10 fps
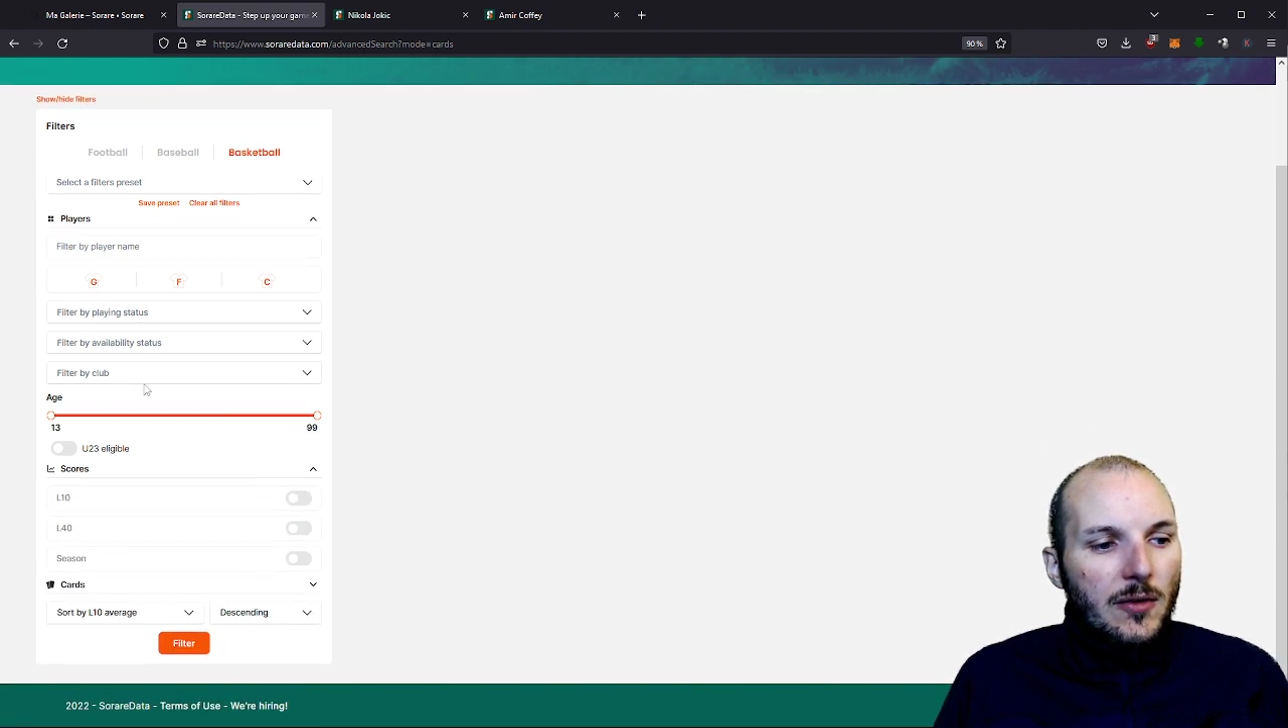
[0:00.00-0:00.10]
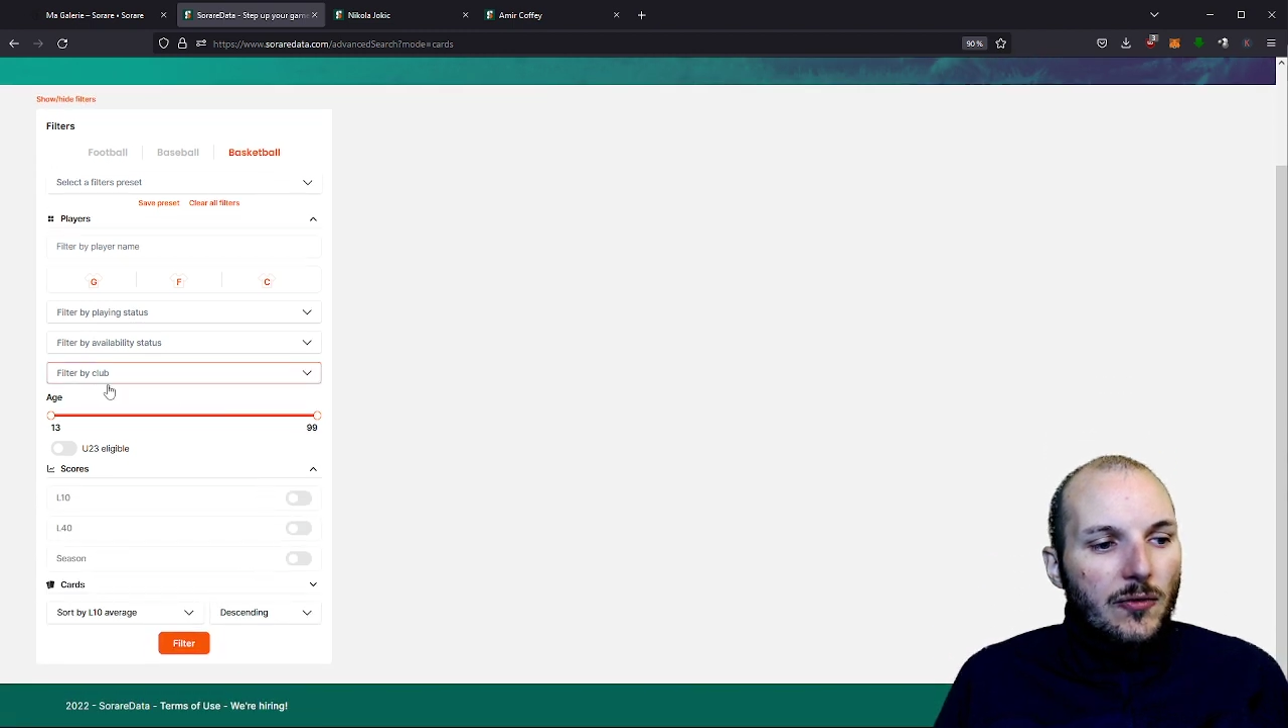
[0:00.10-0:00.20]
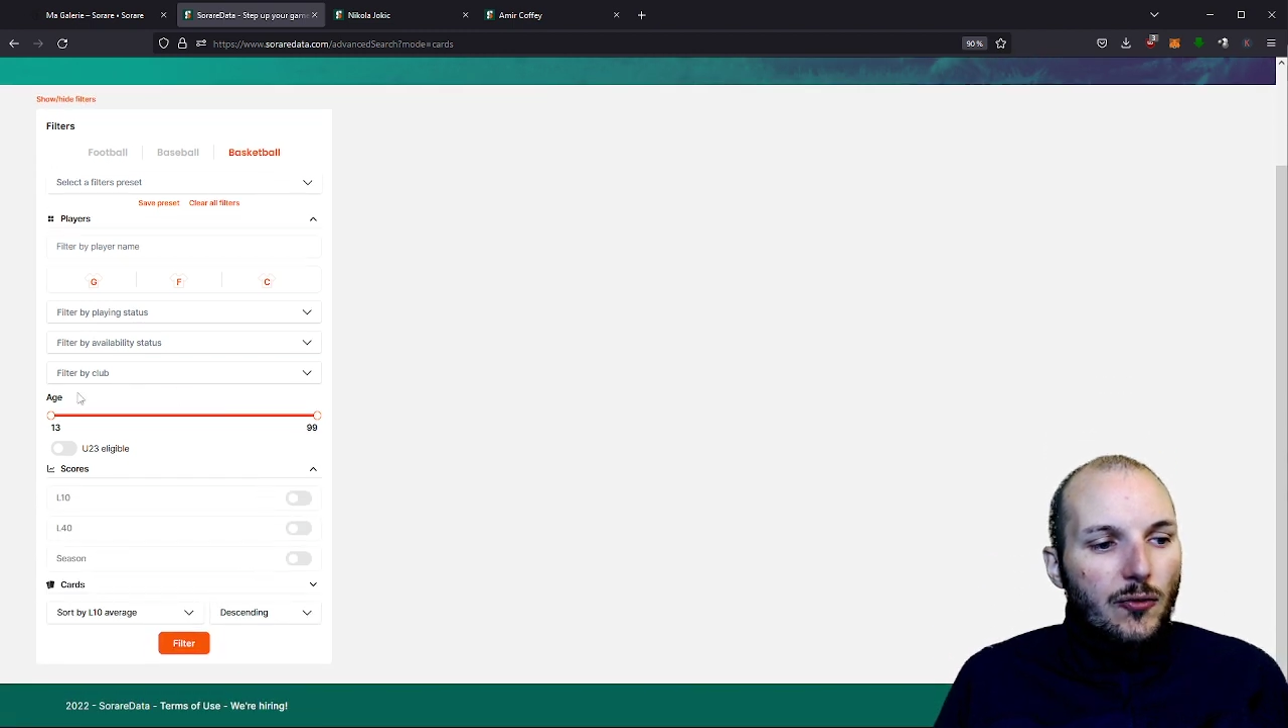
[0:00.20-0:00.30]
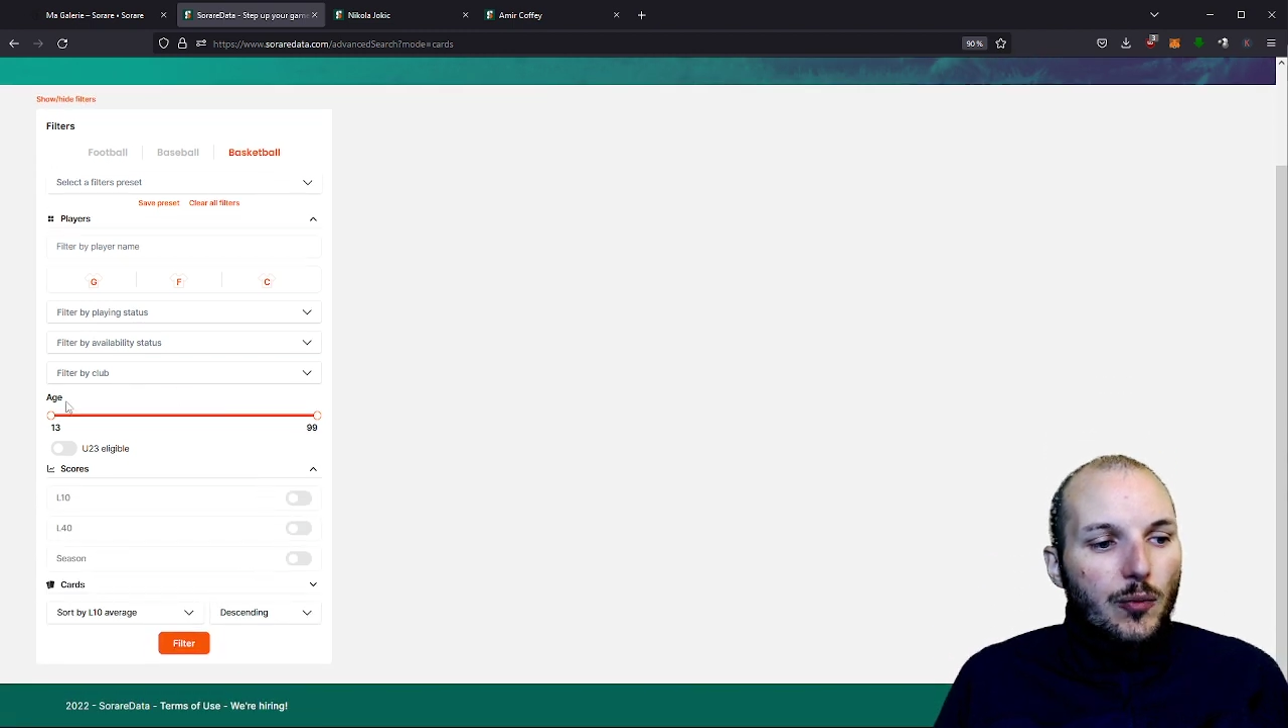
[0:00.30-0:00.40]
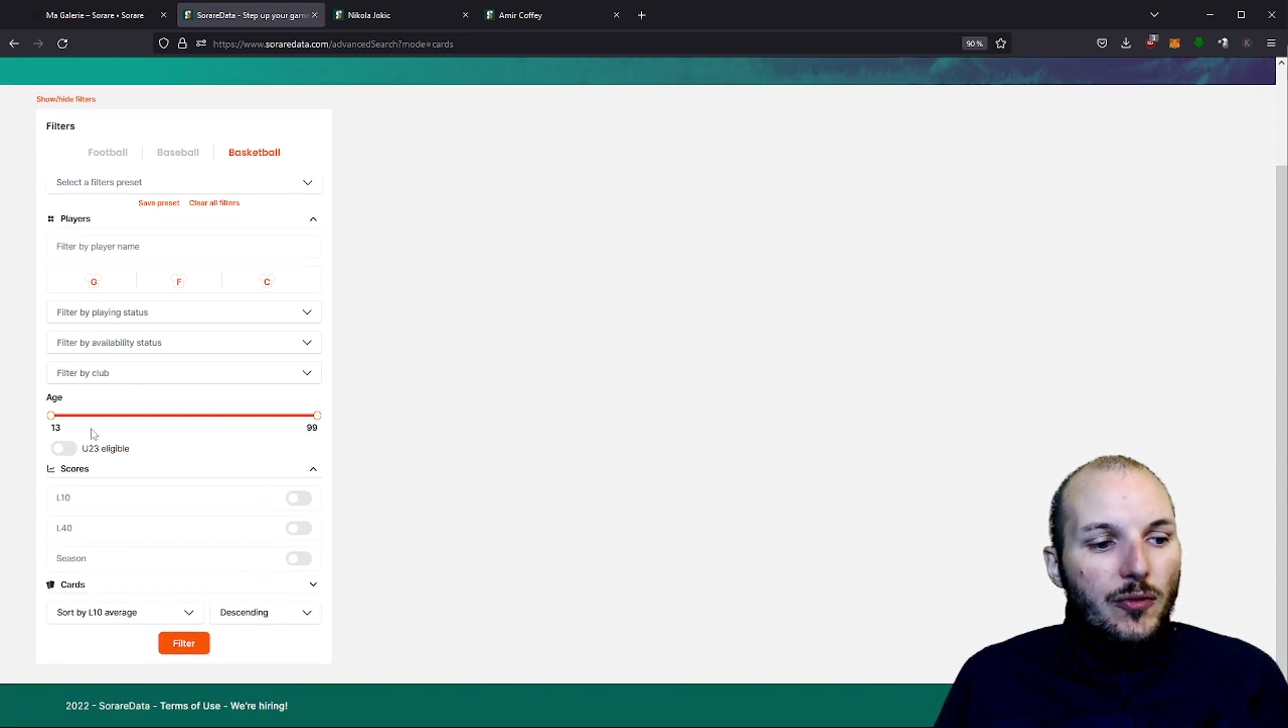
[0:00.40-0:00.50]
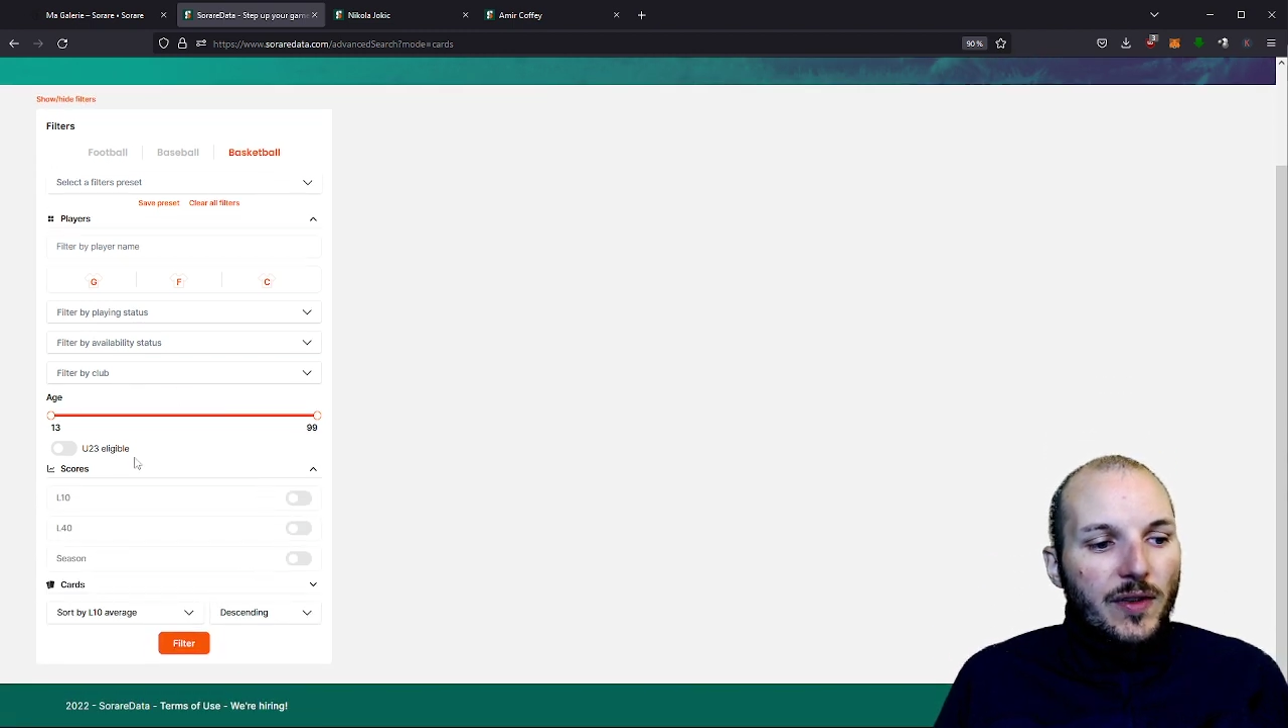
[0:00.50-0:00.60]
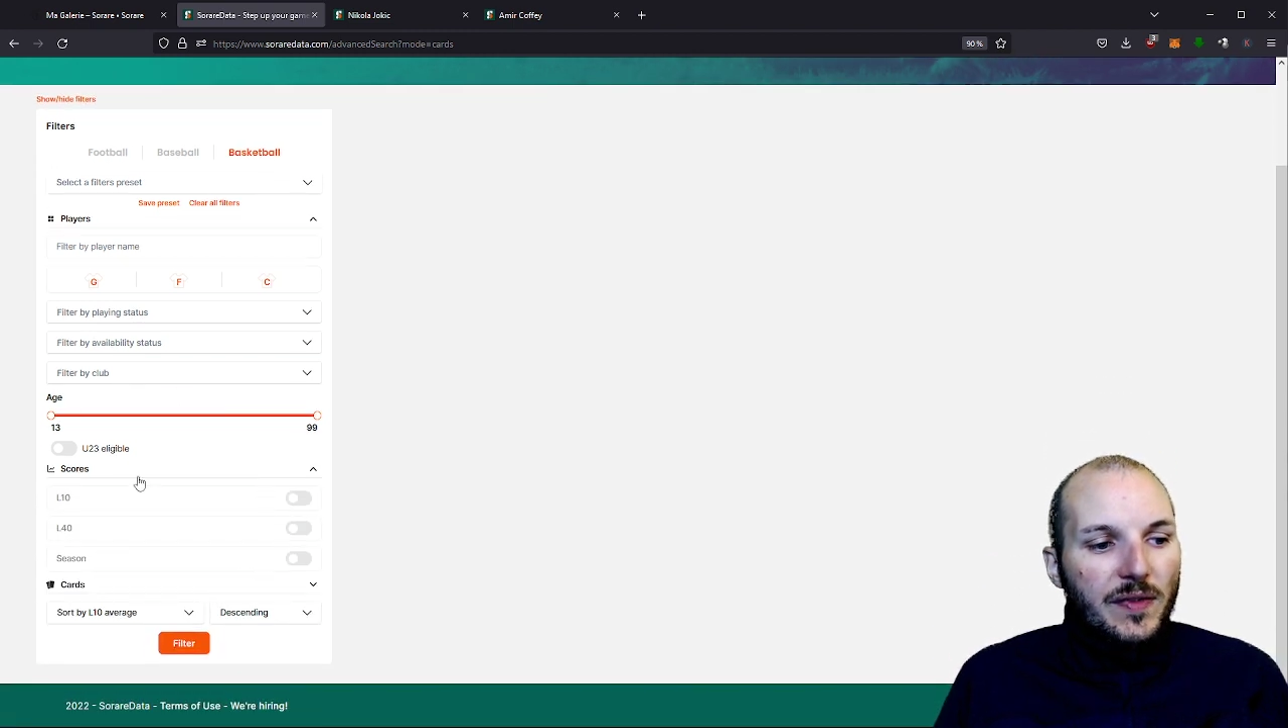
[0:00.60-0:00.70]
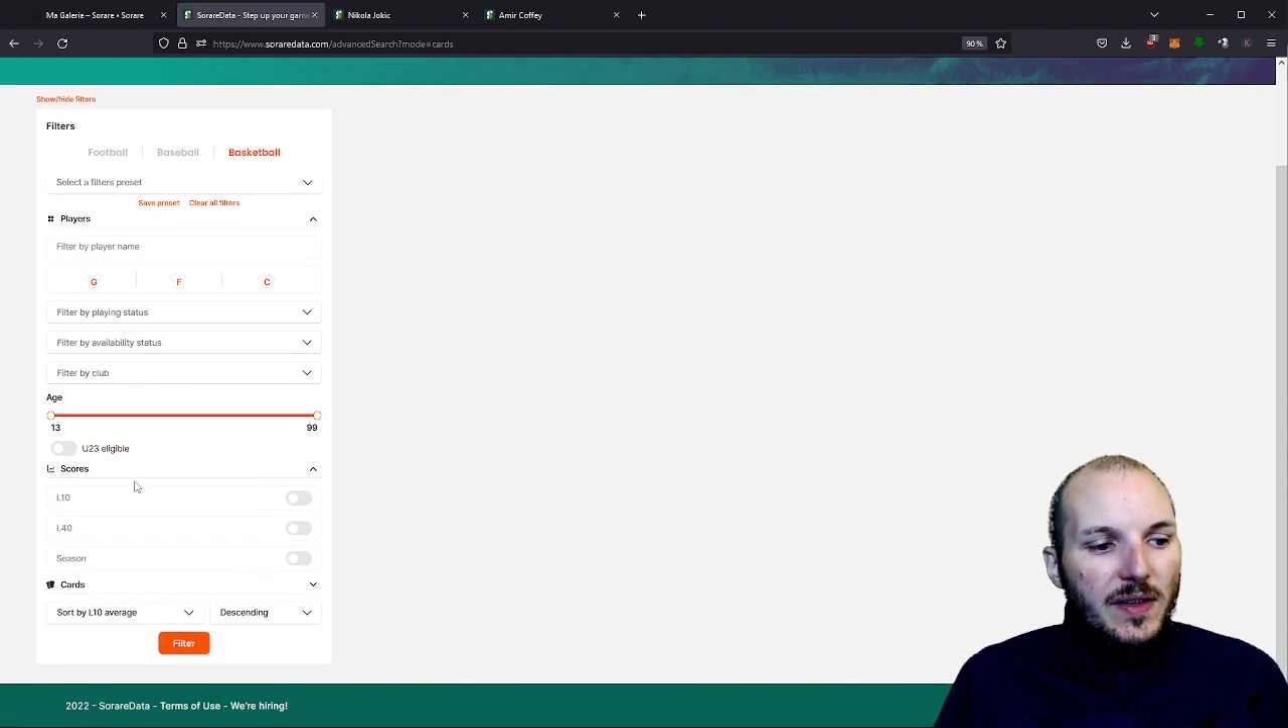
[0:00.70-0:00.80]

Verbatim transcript: vous pouvez